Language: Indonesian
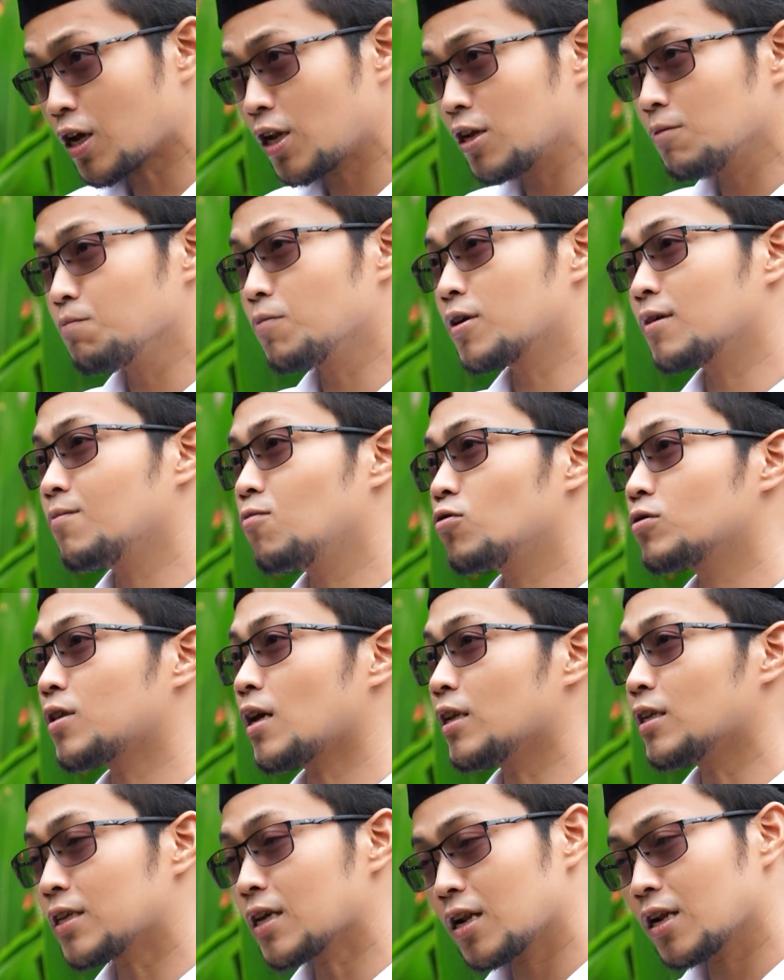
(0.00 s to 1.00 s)
saling
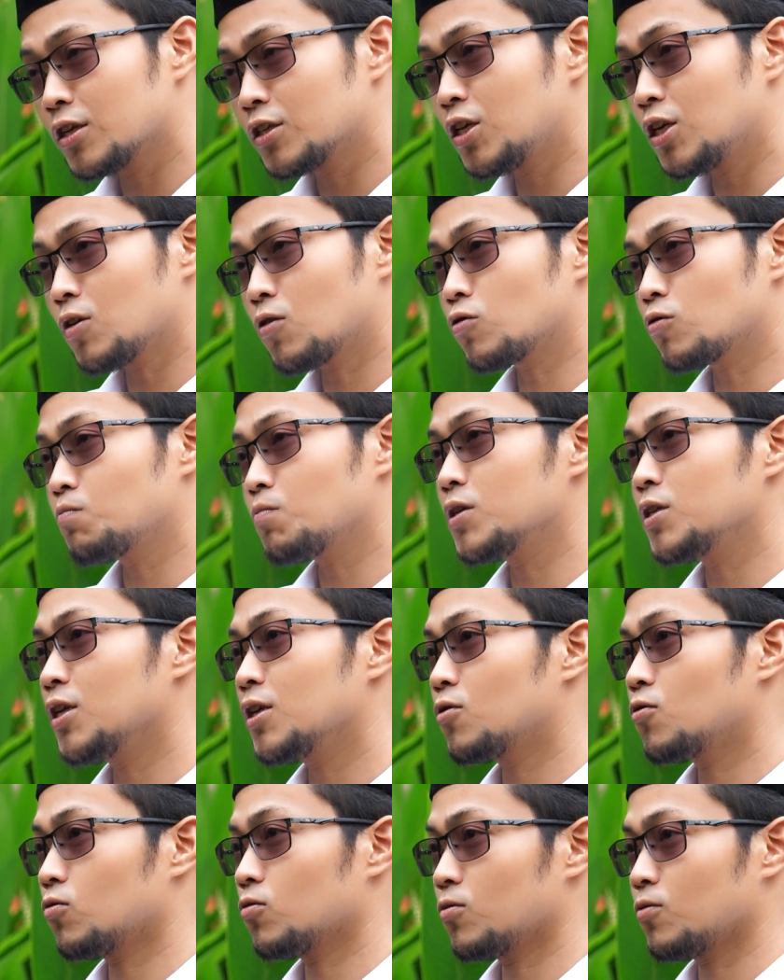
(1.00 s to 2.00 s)
berebutan, saling sikut
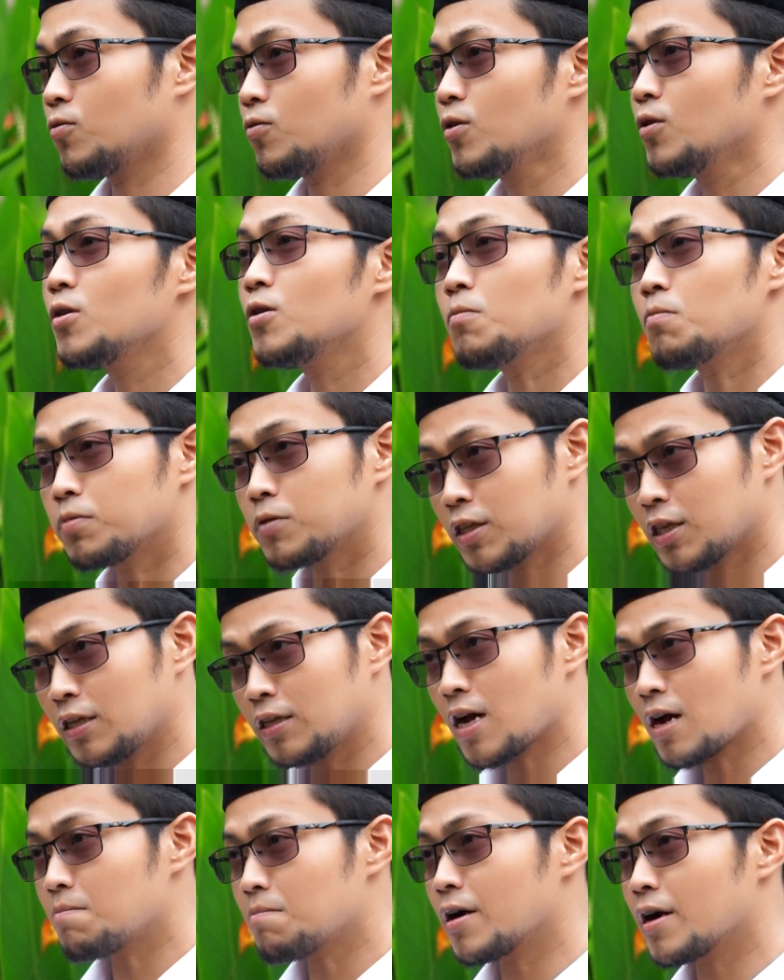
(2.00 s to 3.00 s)
menyikut,
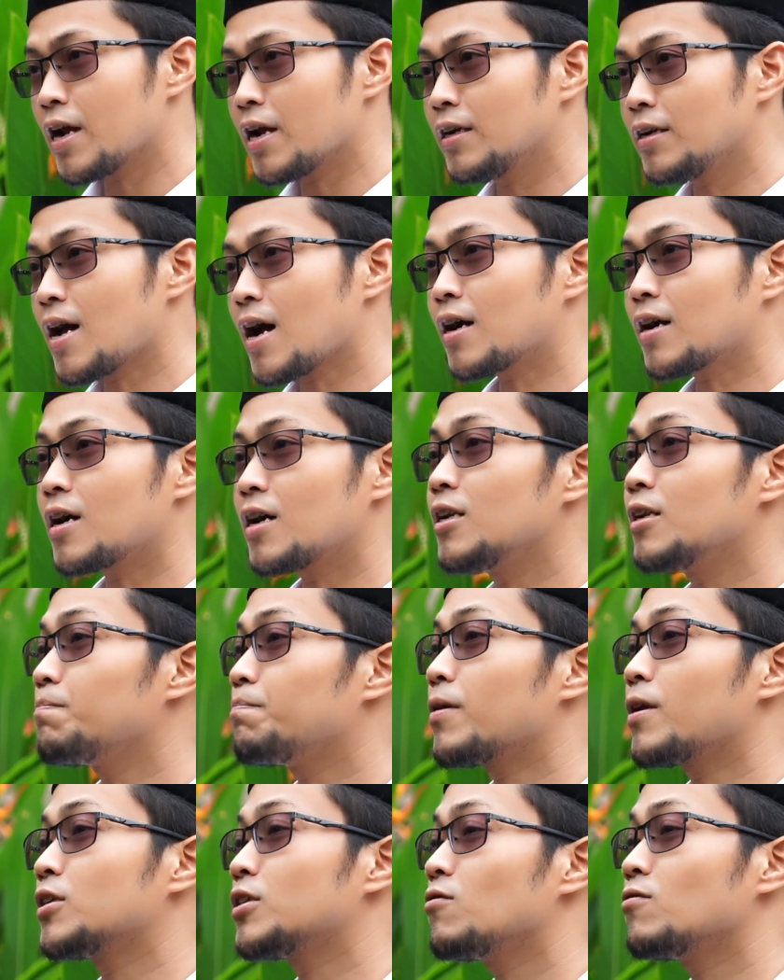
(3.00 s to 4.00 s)
tidak
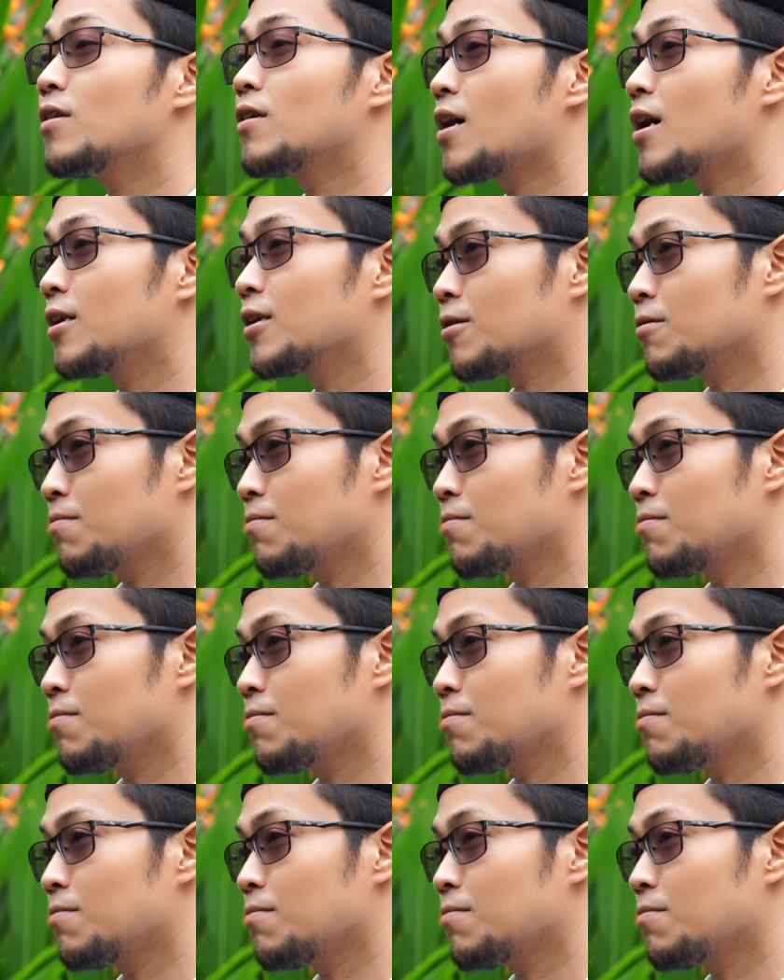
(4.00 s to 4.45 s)
mengendahkan persaudaraan